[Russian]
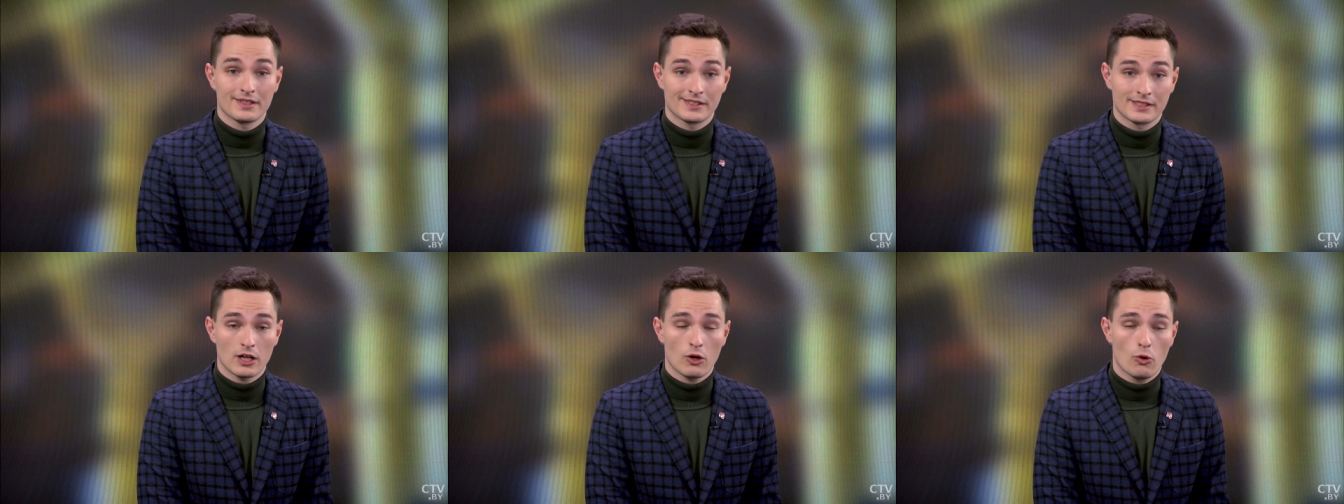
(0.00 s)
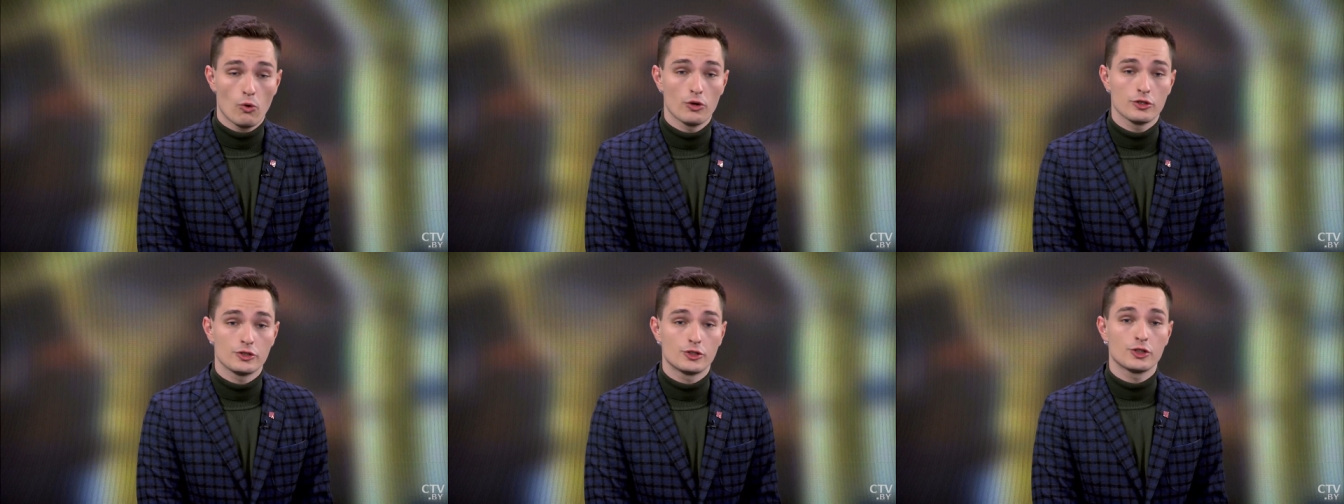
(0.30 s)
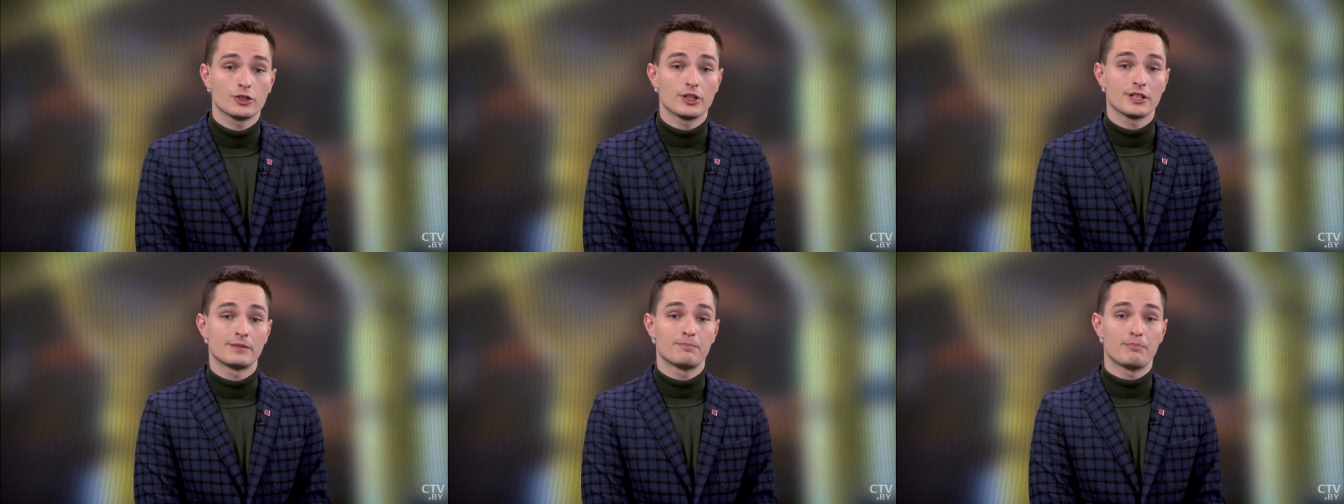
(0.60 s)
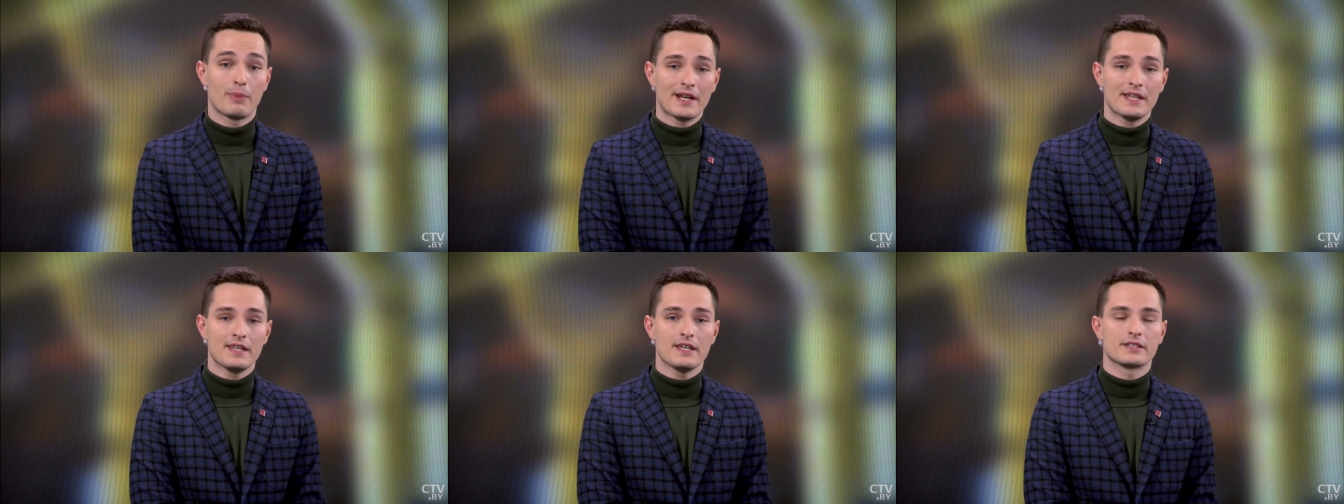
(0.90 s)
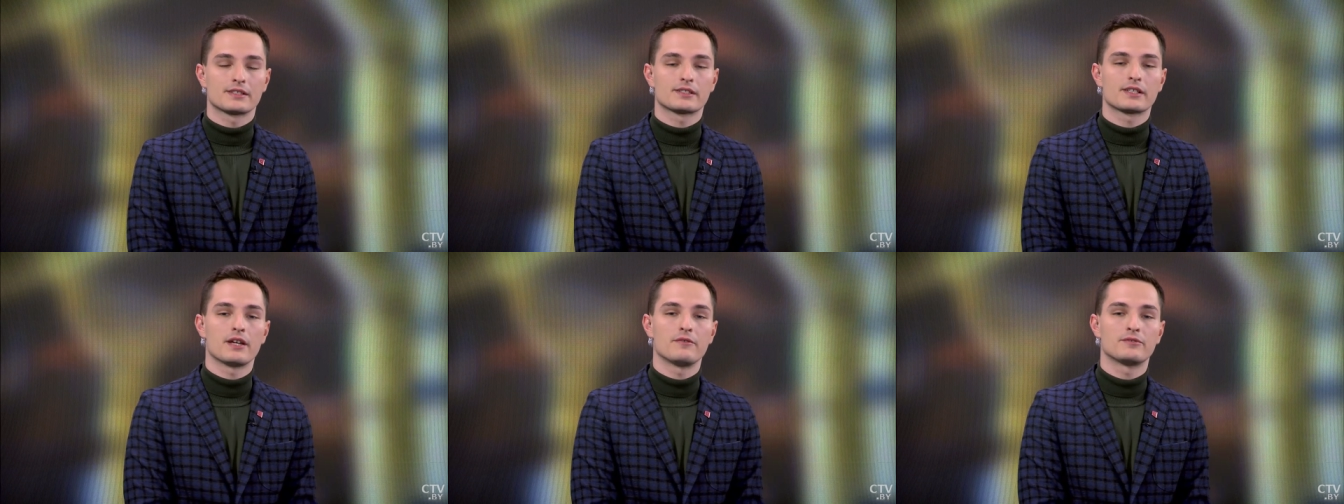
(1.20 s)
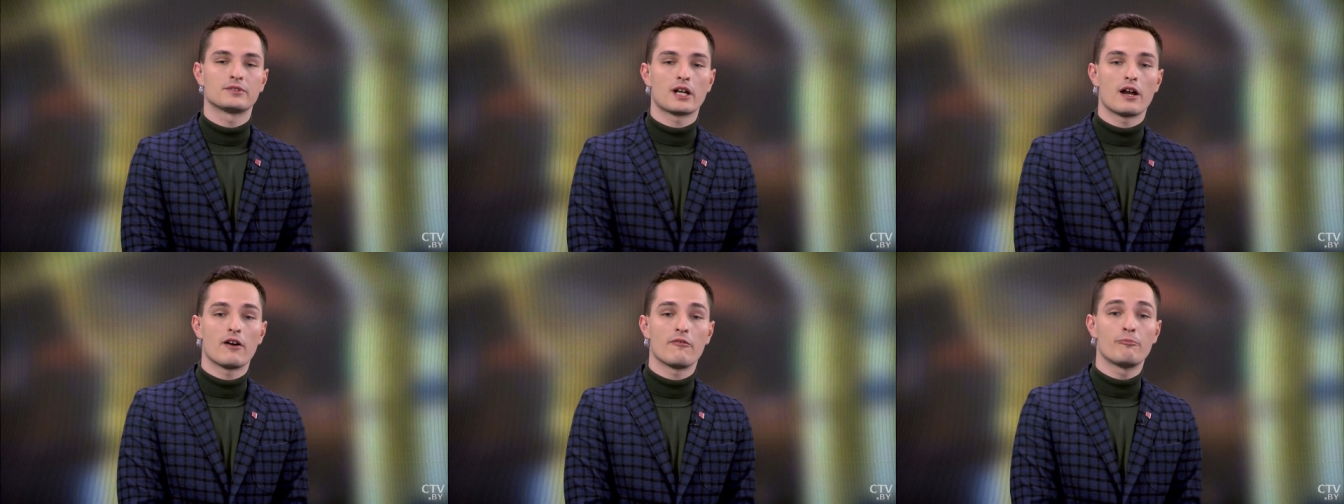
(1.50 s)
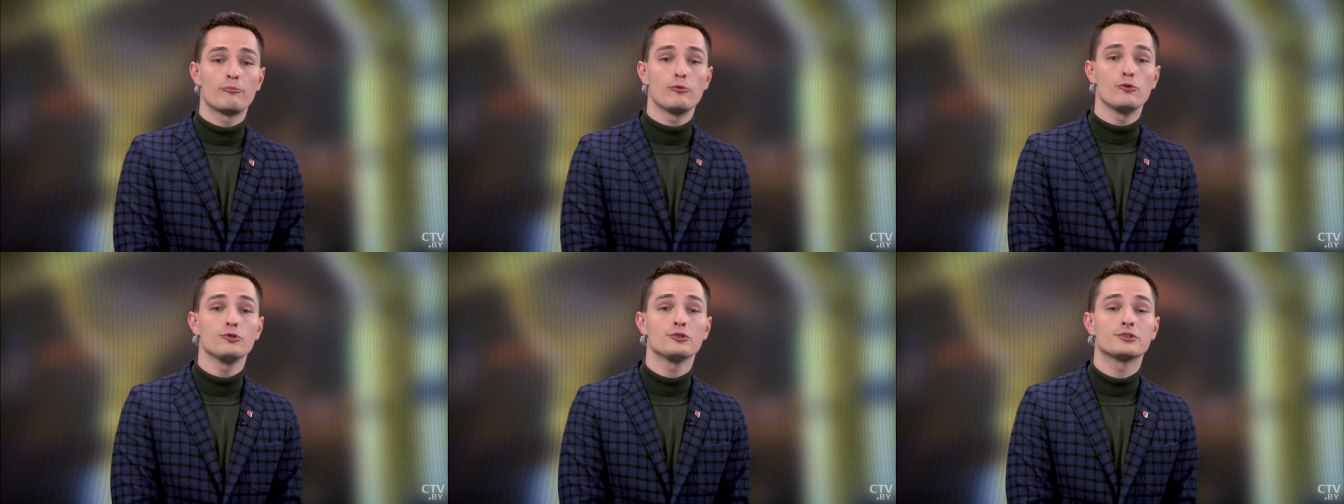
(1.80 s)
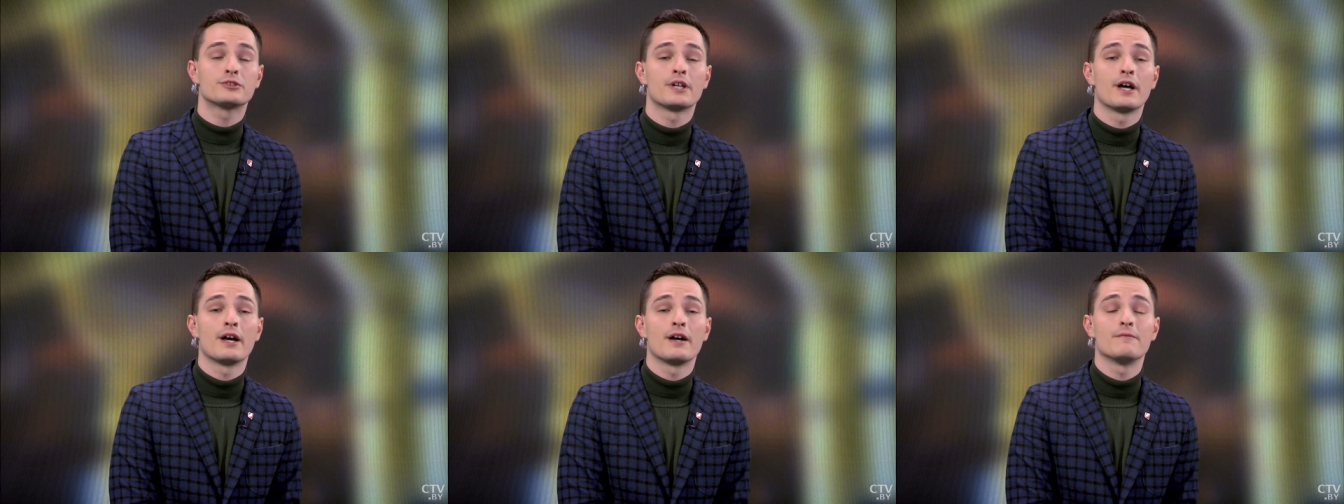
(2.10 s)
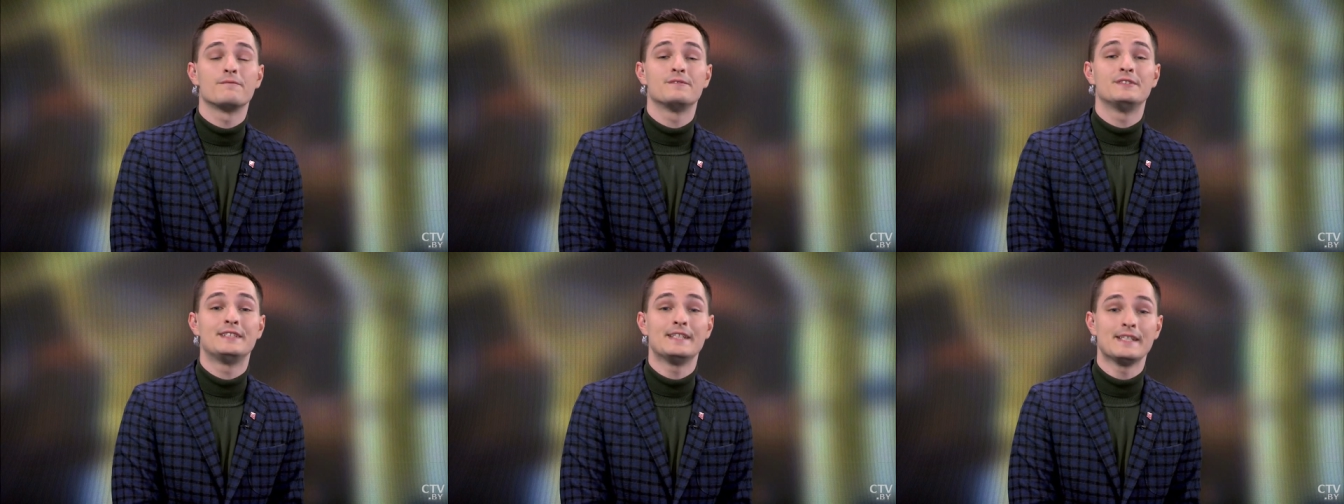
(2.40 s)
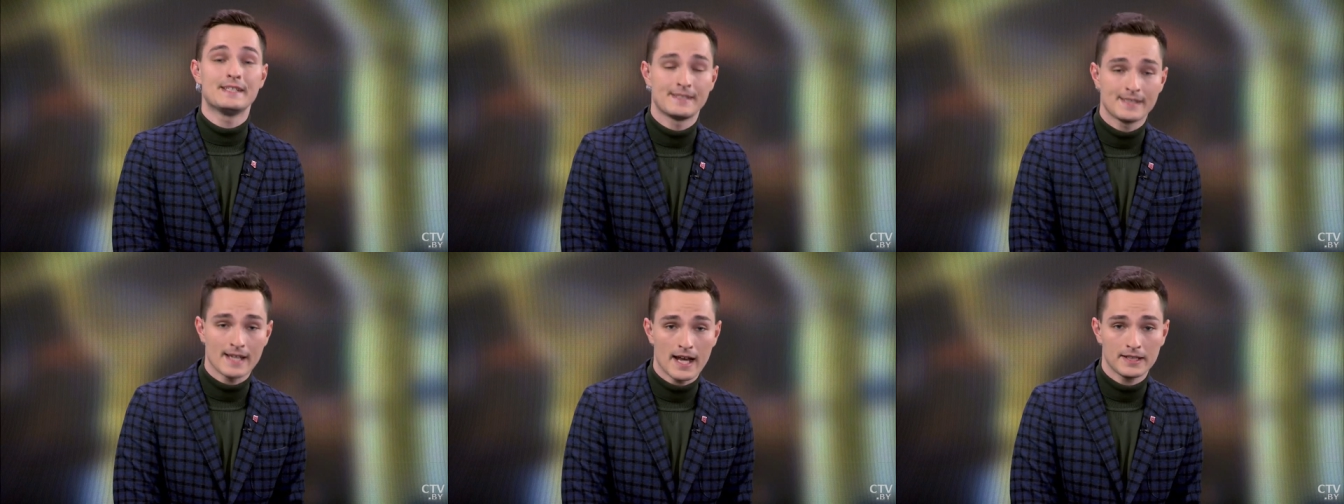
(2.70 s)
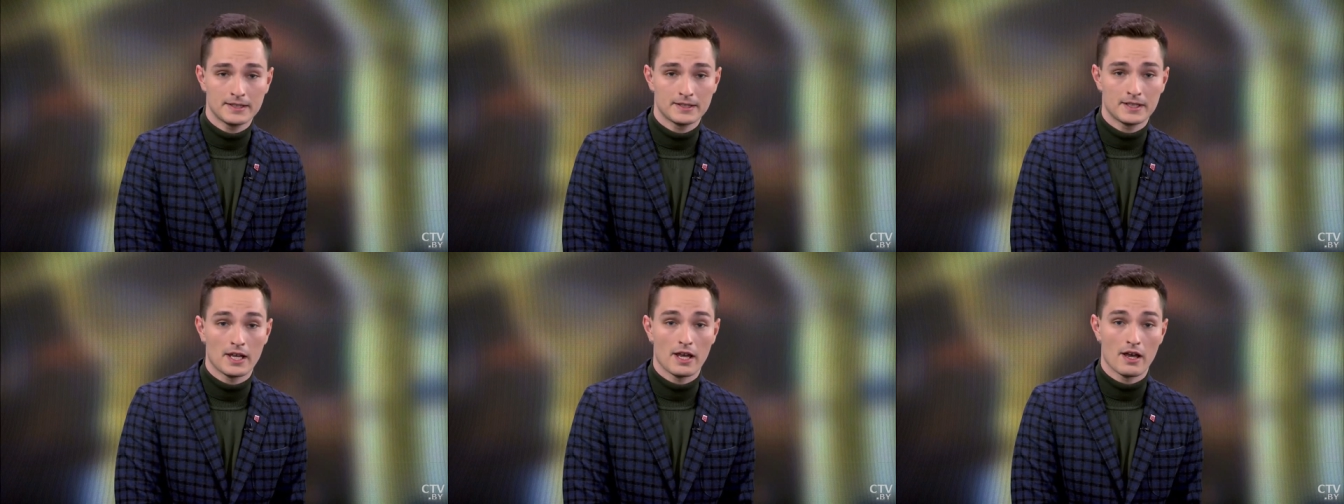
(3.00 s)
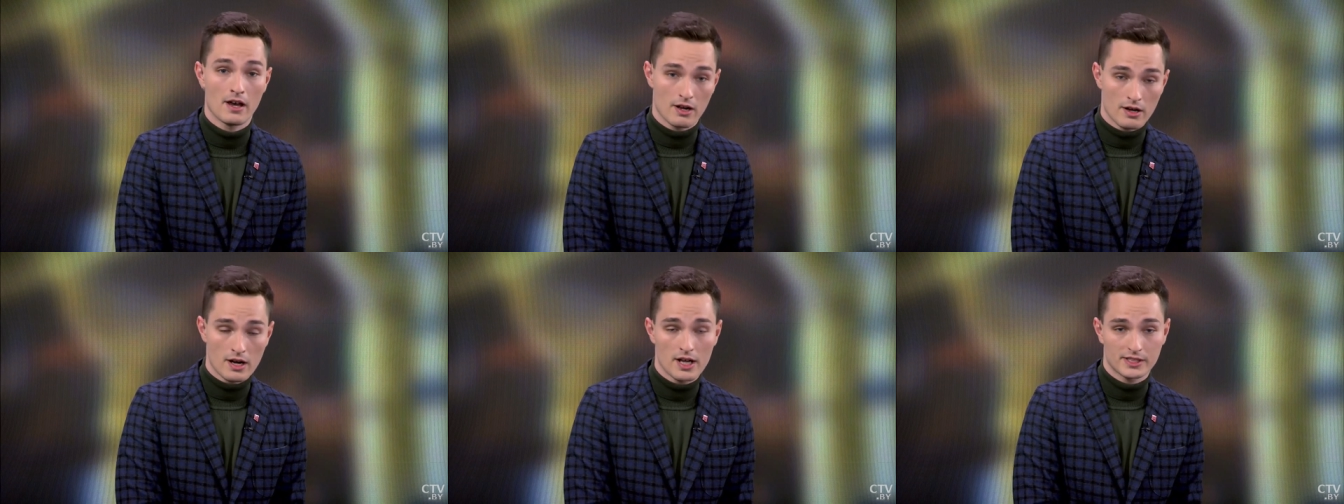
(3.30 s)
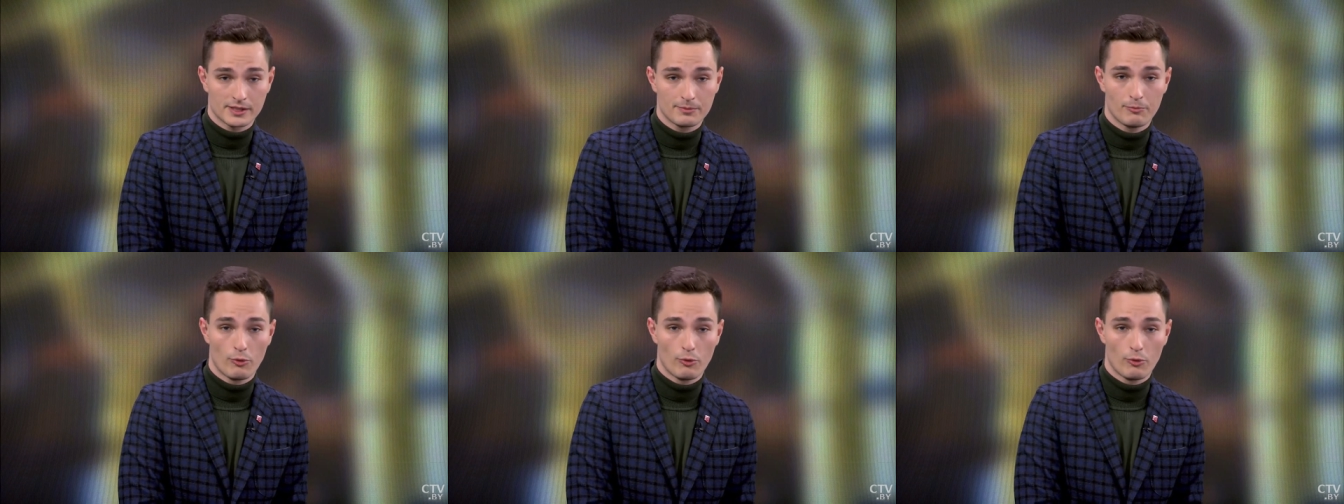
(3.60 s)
закончилась поездкой в травмпункт, в десятки раз